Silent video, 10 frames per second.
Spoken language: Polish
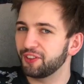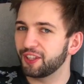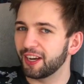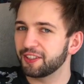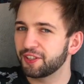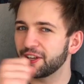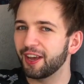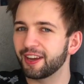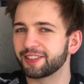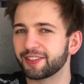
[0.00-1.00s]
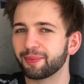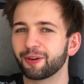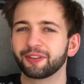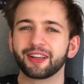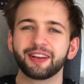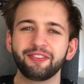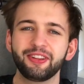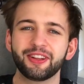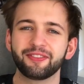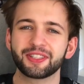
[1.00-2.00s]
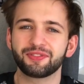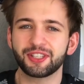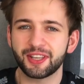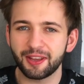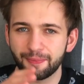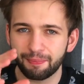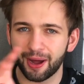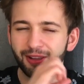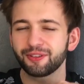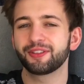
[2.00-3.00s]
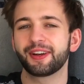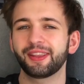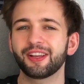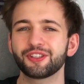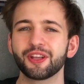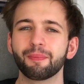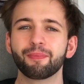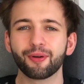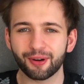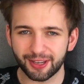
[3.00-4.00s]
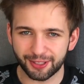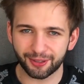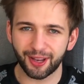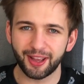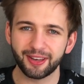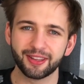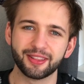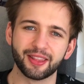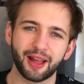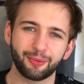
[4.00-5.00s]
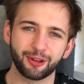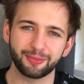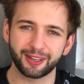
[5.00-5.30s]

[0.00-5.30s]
witajcie, ja jestem Rotan i witam was wszystkich bardzo serdecznie po raz kolejny na moim